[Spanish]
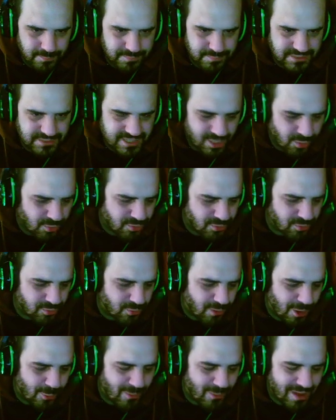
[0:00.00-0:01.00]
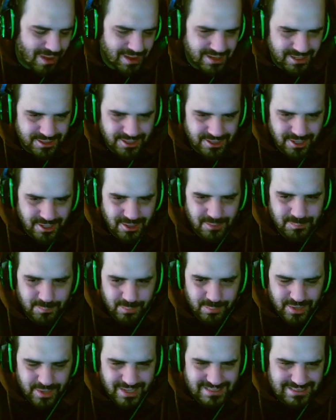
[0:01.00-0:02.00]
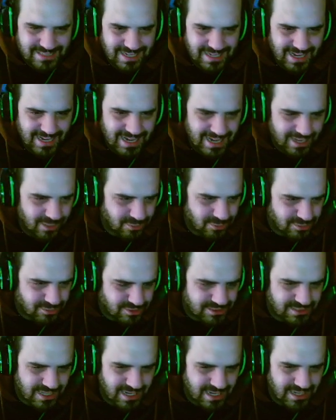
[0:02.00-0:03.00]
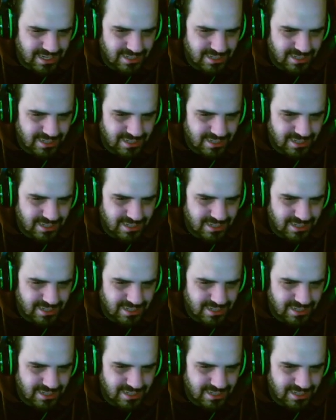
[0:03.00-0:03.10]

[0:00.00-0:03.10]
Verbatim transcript: según Juan Guarnizo, pues le gusta,